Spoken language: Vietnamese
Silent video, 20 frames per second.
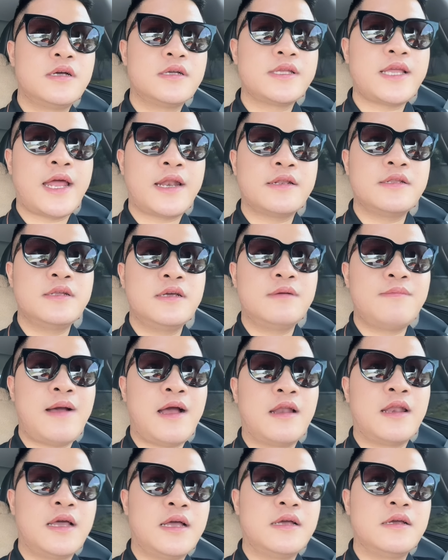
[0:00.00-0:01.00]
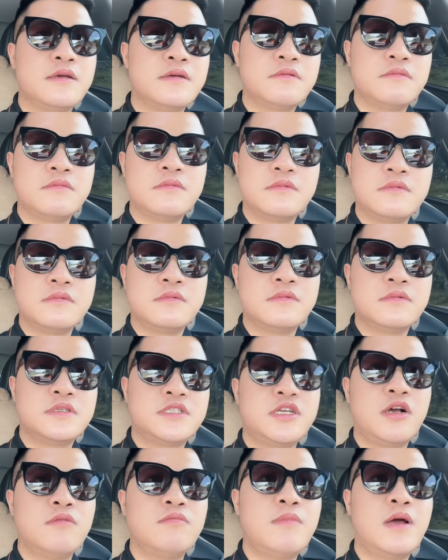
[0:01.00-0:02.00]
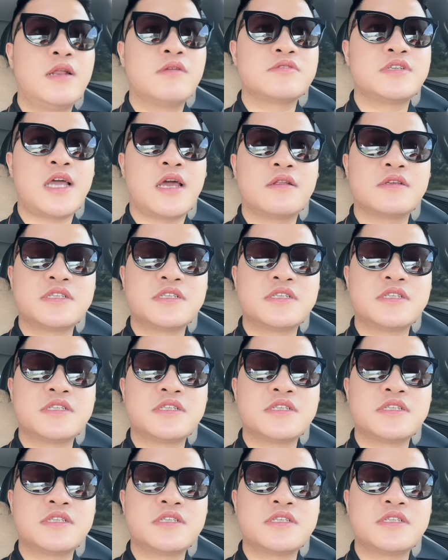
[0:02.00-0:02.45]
nhắn bảo là trông bất động sản nó